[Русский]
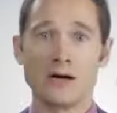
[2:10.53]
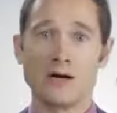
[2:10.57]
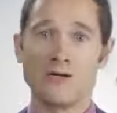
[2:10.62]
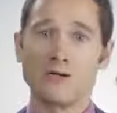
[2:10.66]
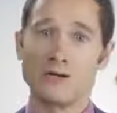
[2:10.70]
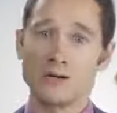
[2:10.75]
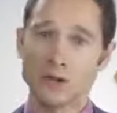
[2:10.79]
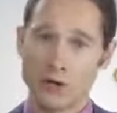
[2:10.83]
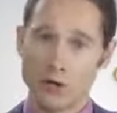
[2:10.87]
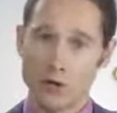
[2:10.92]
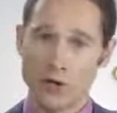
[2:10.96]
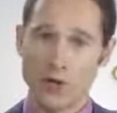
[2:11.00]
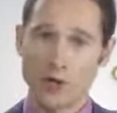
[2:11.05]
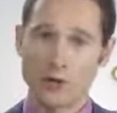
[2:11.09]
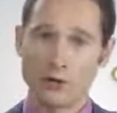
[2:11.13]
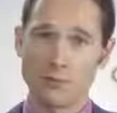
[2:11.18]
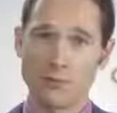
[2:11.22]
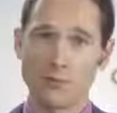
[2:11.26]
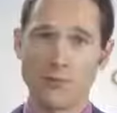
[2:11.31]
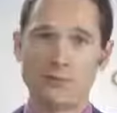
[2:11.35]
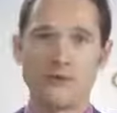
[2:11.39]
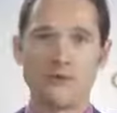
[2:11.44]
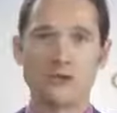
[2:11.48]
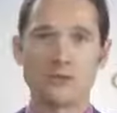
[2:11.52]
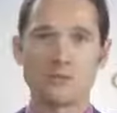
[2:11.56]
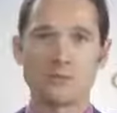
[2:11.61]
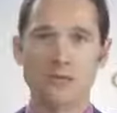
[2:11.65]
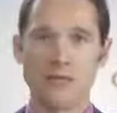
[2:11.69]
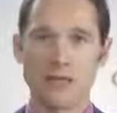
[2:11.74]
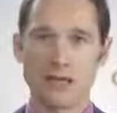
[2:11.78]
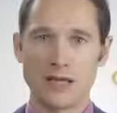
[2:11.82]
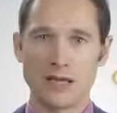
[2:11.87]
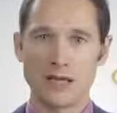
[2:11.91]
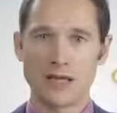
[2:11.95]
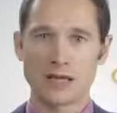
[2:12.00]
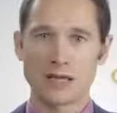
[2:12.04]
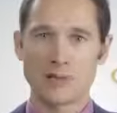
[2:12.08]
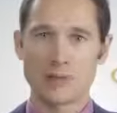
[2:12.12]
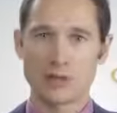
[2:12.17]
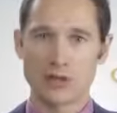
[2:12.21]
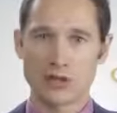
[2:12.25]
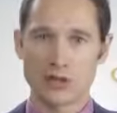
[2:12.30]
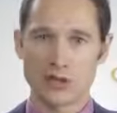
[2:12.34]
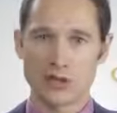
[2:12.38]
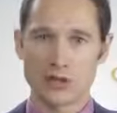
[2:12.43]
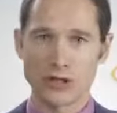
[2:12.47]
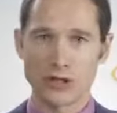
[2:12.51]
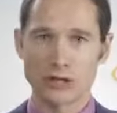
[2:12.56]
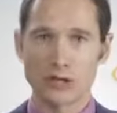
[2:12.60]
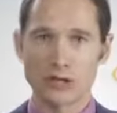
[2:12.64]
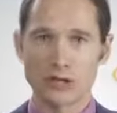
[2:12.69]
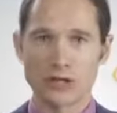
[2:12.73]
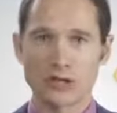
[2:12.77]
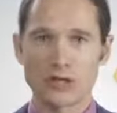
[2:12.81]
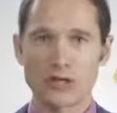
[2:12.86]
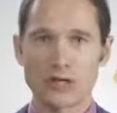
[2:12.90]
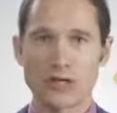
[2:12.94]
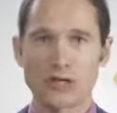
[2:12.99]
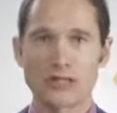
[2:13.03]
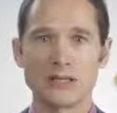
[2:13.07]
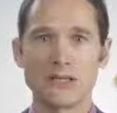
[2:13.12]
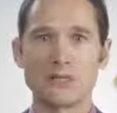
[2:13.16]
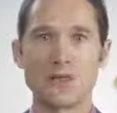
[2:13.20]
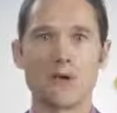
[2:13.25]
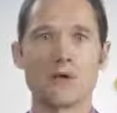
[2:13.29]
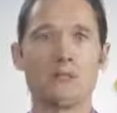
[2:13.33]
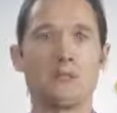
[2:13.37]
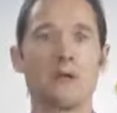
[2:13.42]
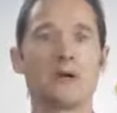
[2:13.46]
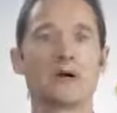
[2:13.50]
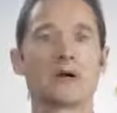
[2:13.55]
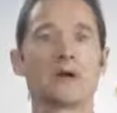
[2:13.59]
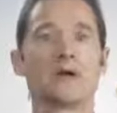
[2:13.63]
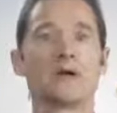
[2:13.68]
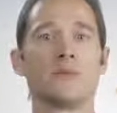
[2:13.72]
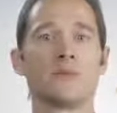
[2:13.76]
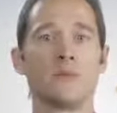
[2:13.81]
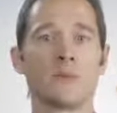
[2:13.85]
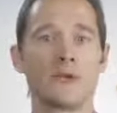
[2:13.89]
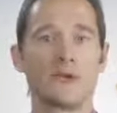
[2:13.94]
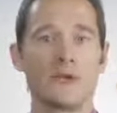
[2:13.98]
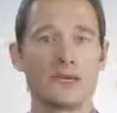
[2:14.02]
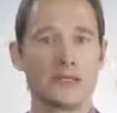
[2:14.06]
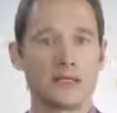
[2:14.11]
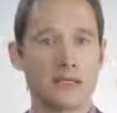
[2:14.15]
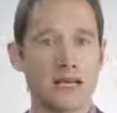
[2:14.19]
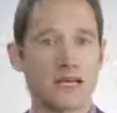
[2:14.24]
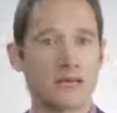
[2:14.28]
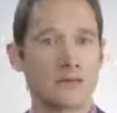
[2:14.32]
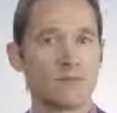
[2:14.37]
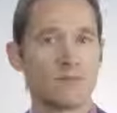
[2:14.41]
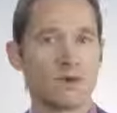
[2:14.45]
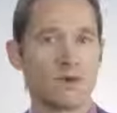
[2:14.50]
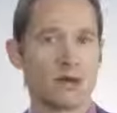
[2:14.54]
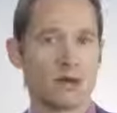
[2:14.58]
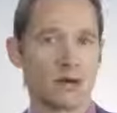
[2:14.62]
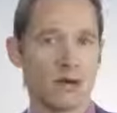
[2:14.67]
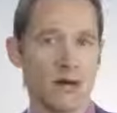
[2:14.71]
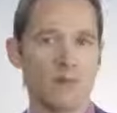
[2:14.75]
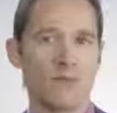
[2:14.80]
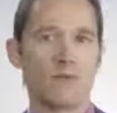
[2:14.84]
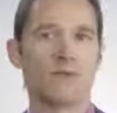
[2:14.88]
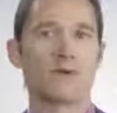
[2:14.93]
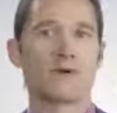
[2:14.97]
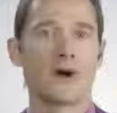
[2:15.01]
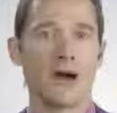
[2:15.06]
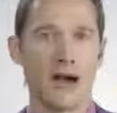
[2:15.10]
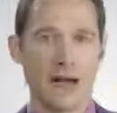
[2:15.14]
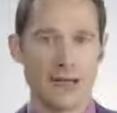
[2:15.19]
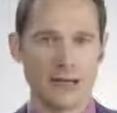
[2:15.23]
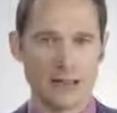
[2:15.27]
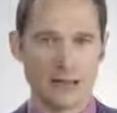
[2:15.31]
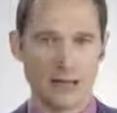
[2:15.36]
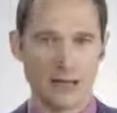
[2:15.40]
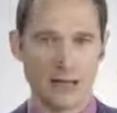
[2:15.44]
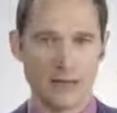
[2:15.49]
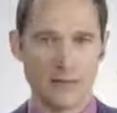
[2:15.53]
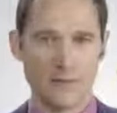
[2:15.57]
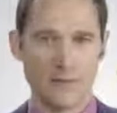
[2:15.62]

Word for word: В итоге мы видим такие смешные дозы, как, например, 50 мг кальция.